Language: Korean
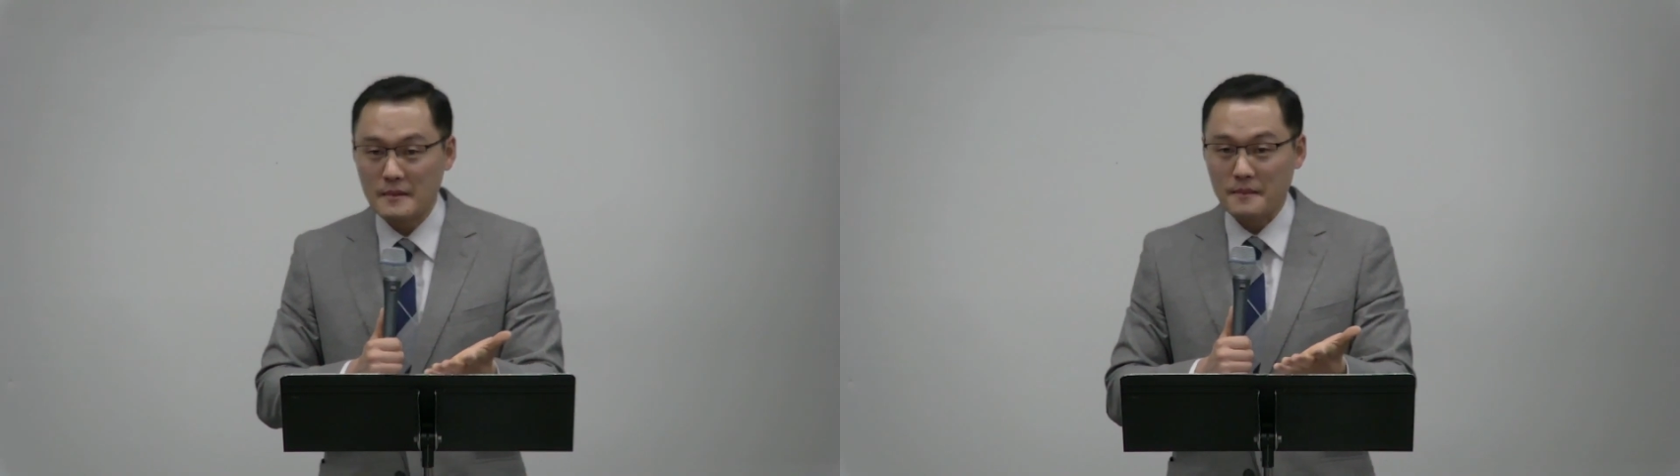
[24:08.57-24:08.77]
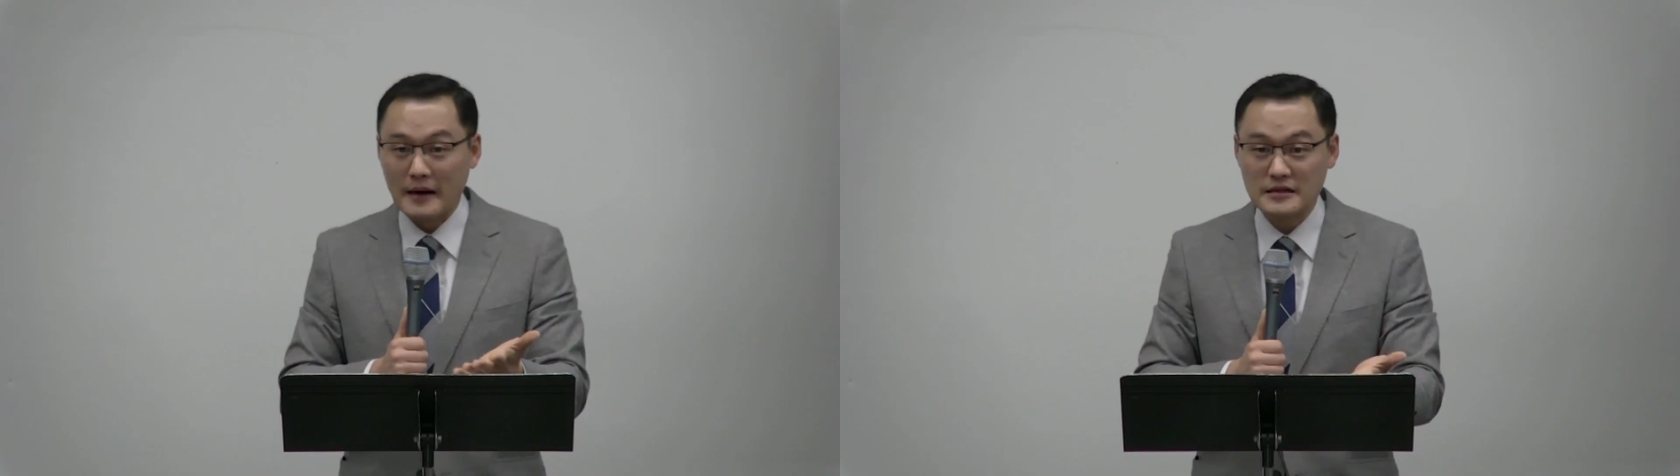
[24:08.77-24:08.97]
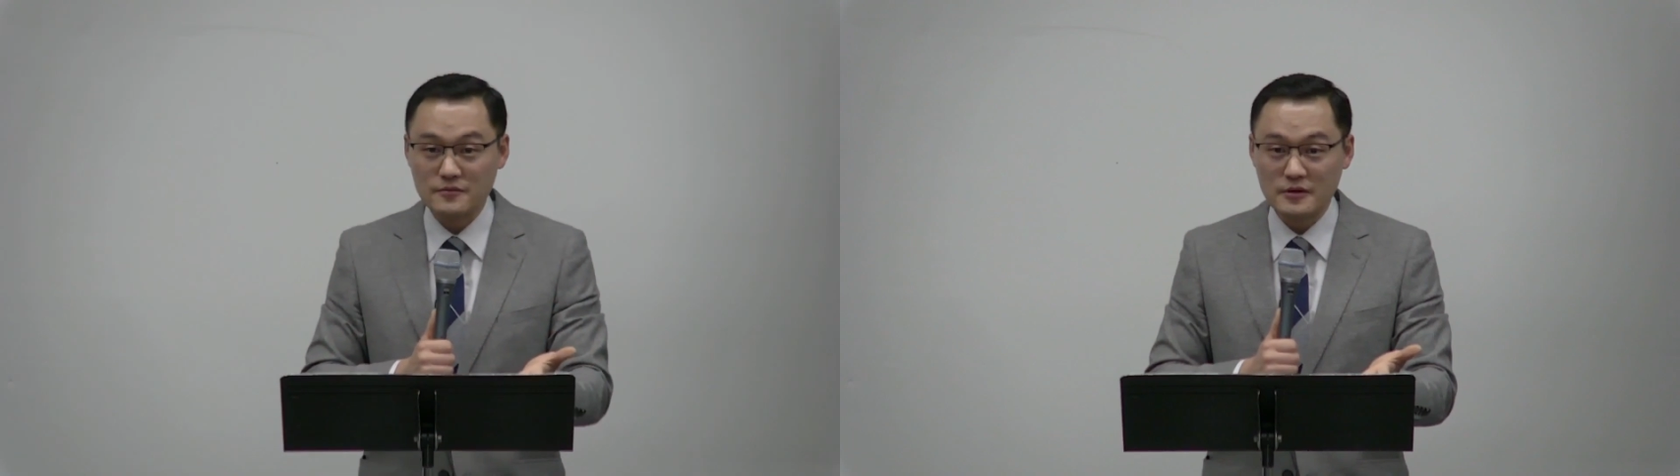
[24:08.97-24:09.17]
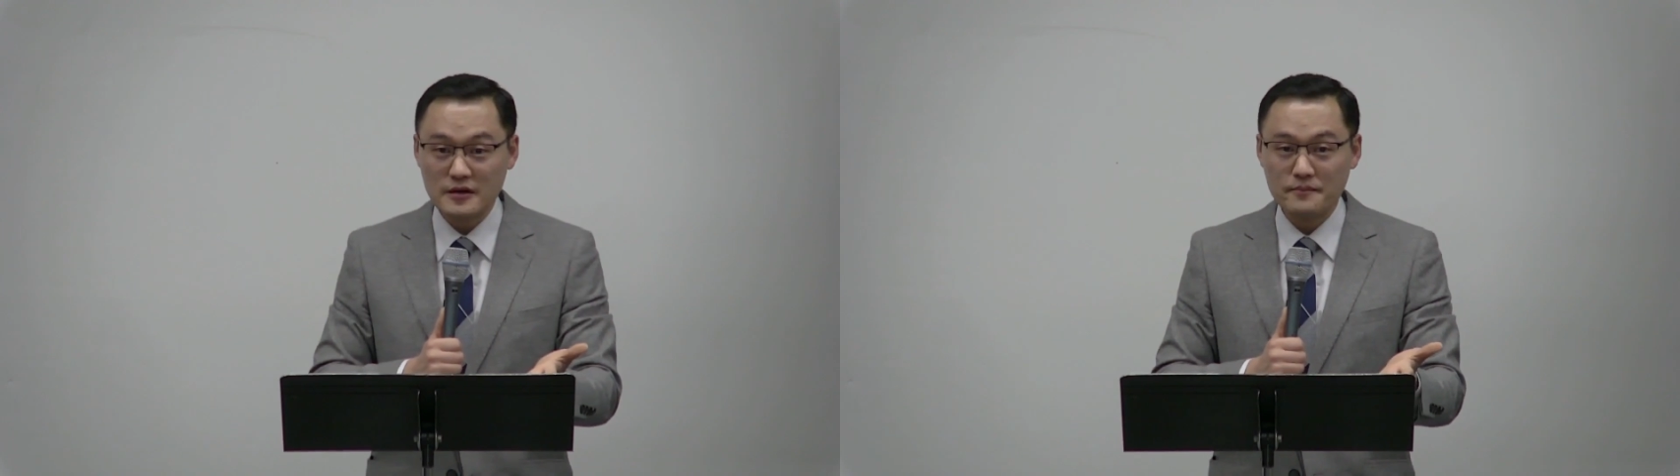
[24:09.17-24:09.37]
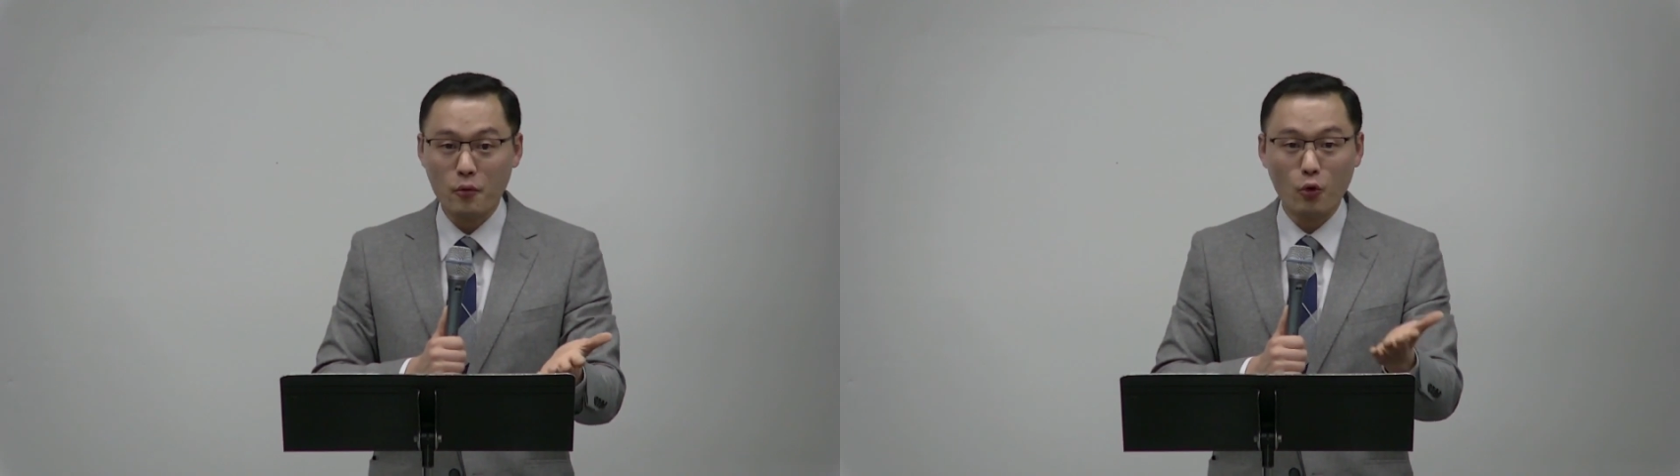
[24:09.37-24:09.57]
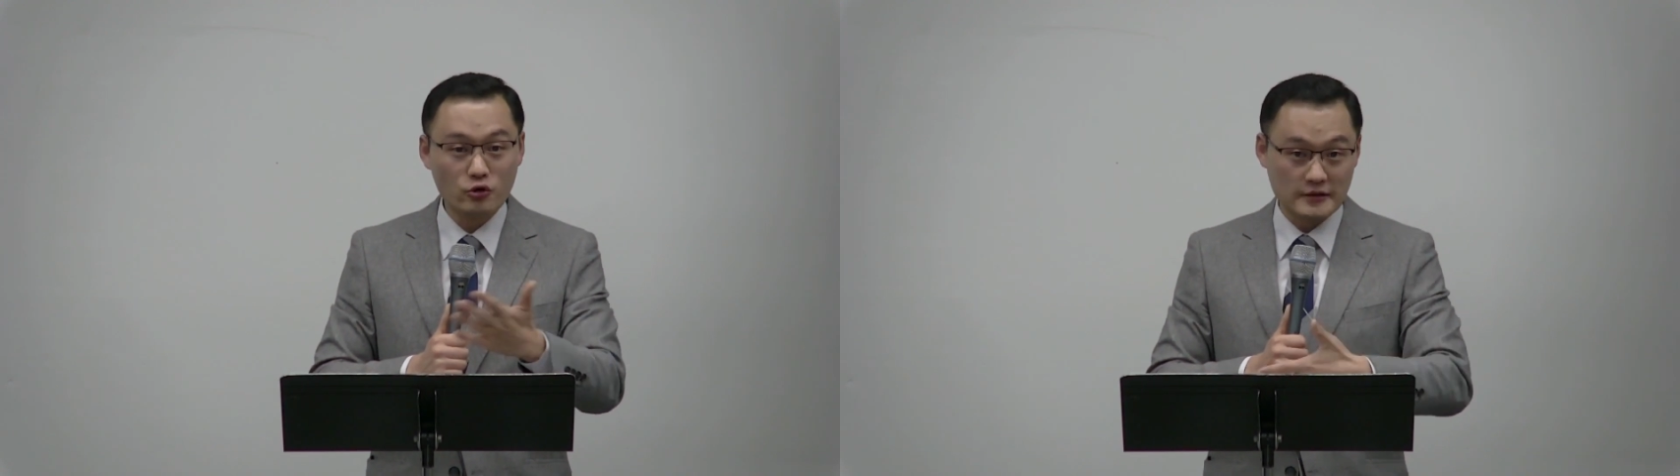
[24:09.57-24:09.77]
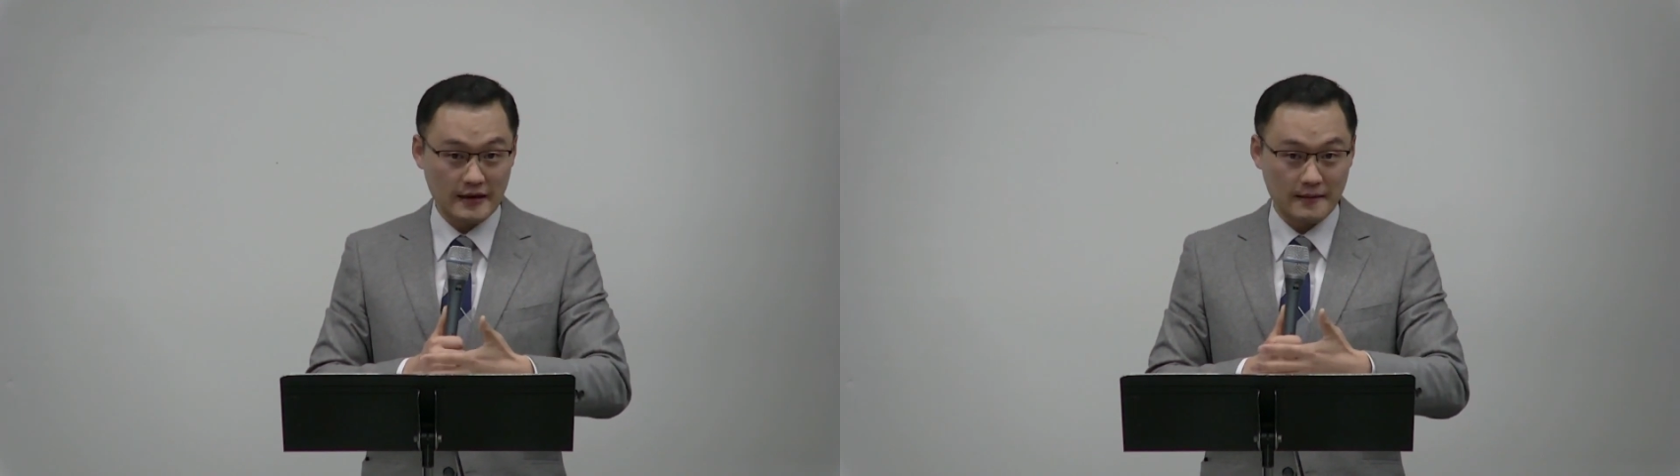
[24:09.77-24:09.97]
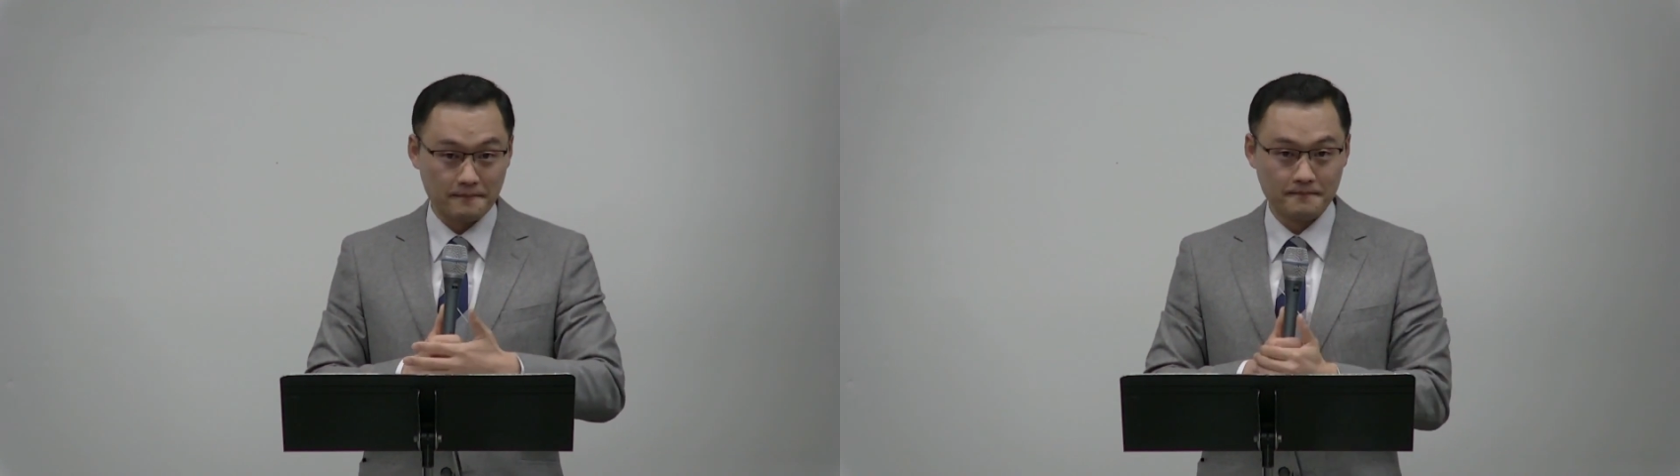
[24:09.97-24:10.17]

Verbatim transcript: 말씀을 모르는 사람,